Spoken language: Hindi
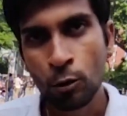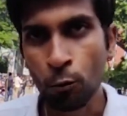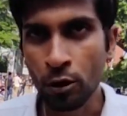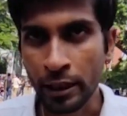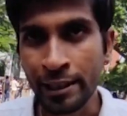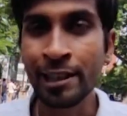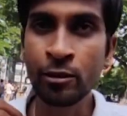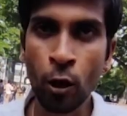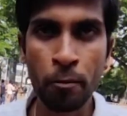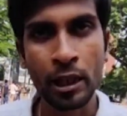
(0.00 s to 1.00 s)
तो वो
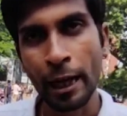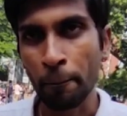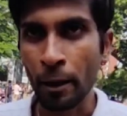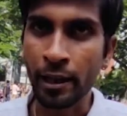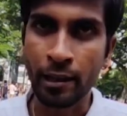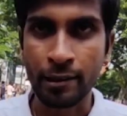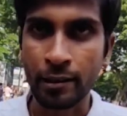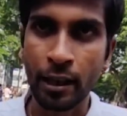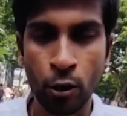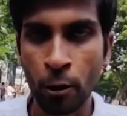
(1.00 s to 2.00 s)
टीचिंग जॉब्स के लिए अप्लाई कर
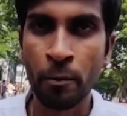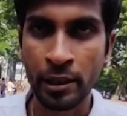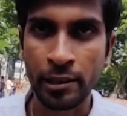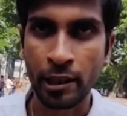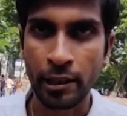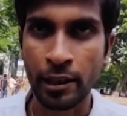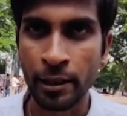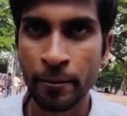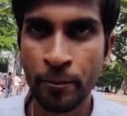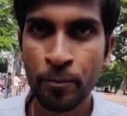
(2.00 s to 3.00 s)
सकता है गवर्नमेंट टीचर के
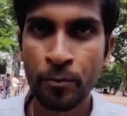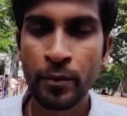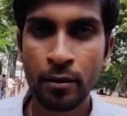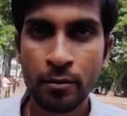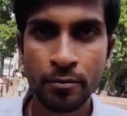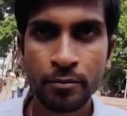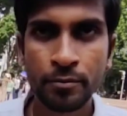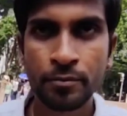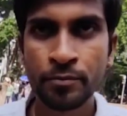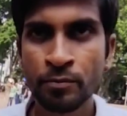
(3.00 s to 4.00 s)
लिए आईपीएस आईएएस
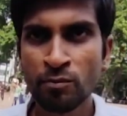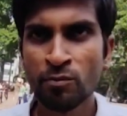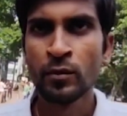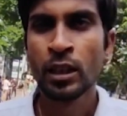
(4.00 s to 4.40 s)
के लिए